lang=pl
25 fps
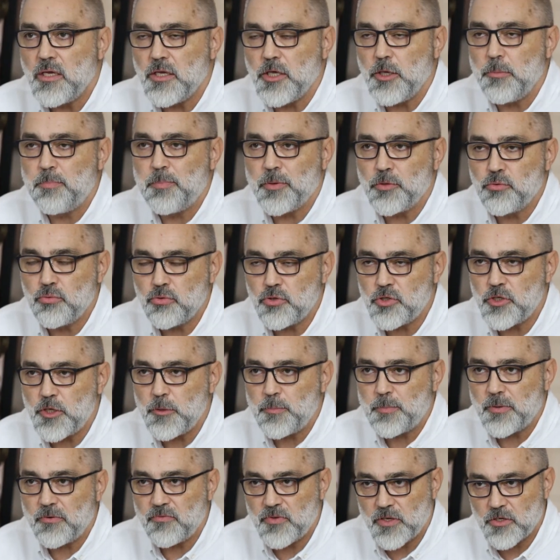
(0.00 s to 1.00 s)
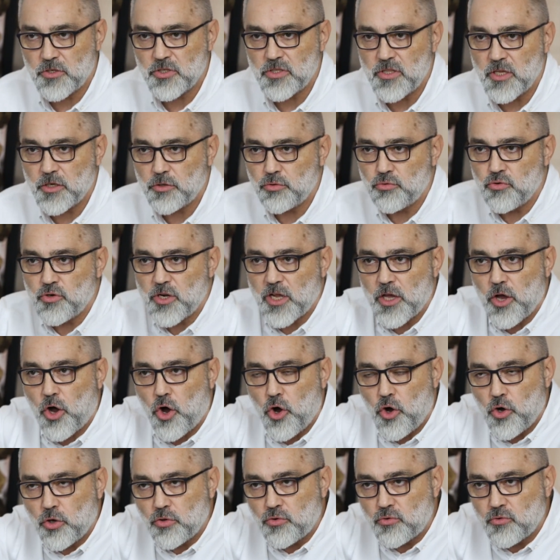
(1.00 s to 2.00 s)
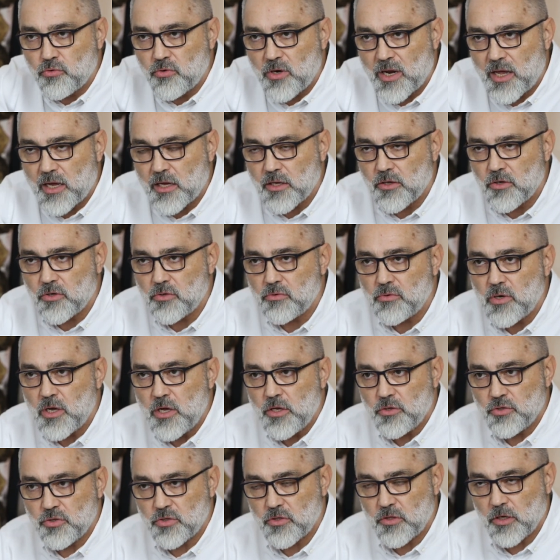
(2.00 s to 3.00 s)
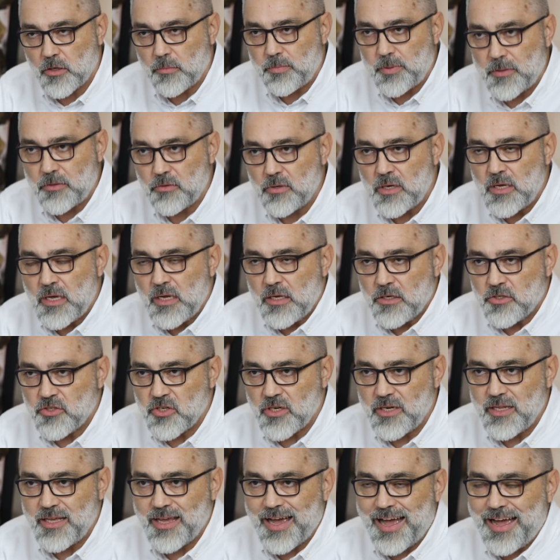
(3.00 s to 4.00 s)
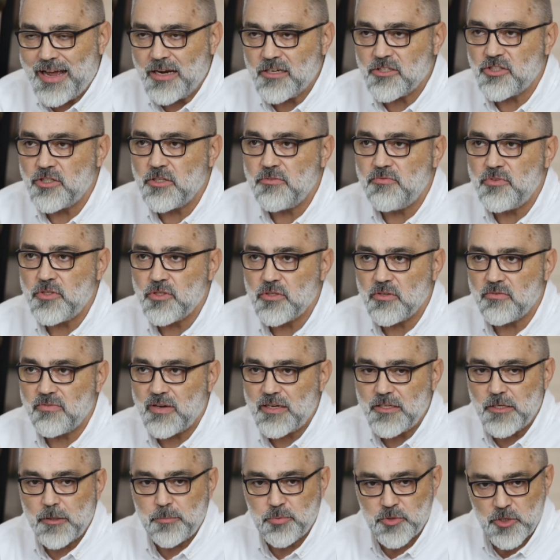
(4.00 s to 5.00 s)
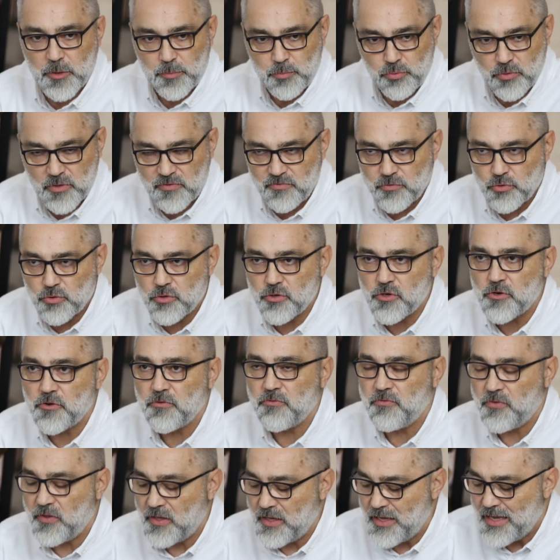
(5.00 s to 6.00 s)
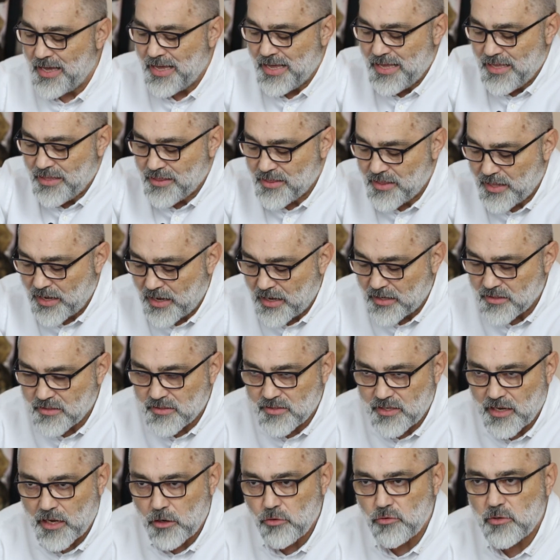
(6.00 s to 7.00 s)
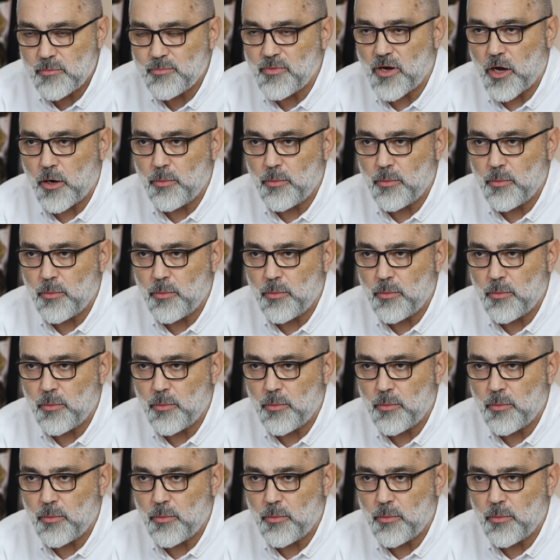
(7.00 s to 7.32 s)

i poduszki powietrzne, które otulają stopę, czyli aktywizowanie przepływu krwi na całym